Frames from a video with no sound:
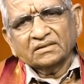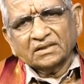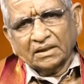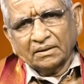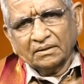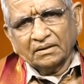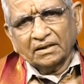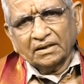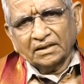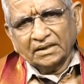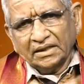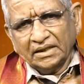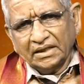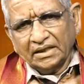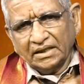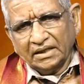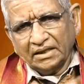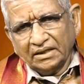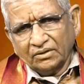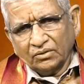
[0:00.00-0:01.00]
త ఈ
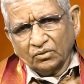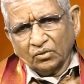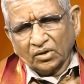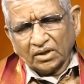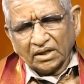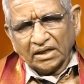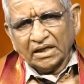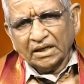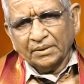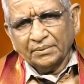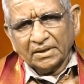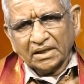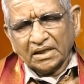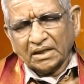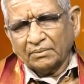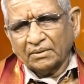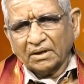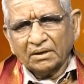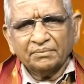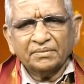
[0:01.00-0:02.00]
నూట ఎనిమిది
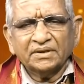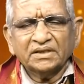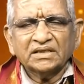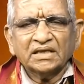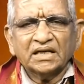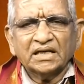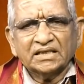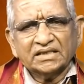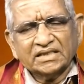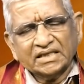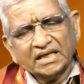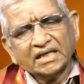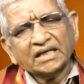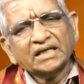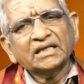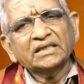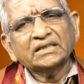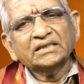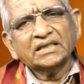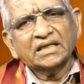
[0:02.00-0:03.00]
కమల బీజాలను
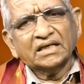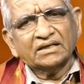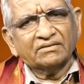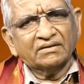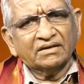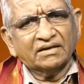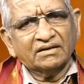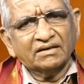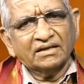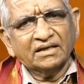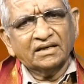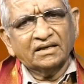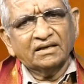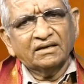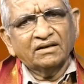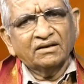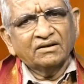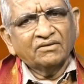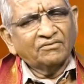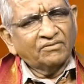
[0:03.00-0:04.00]
సేకరించినటువంటి
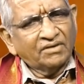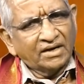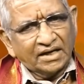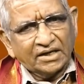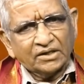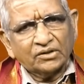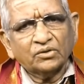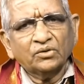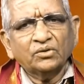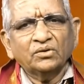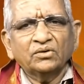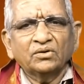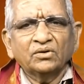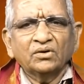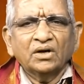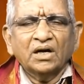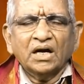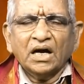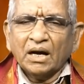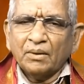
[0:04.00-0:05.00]
వాటితో
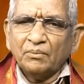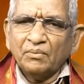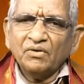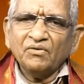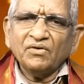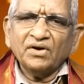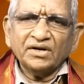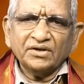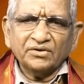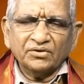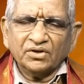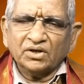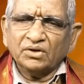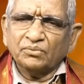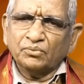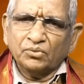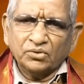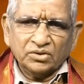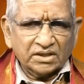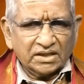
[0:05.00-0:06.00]
అమ్మవారి యొక్క
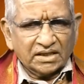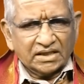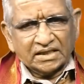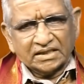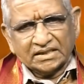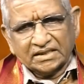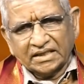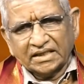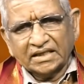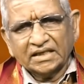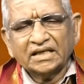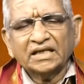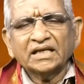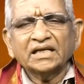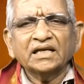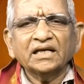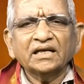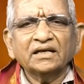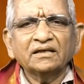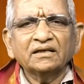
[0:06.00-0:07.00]
పూజ కనుక
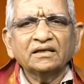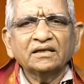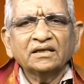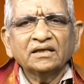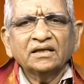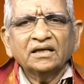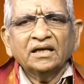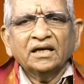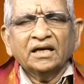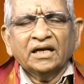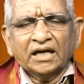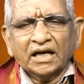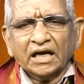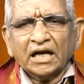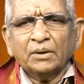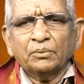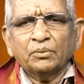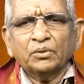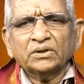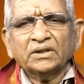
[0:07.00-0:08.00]
చేయగలిగిన
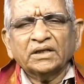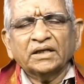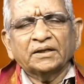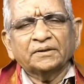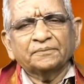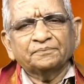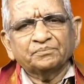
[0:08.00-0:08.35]
లేకపోతే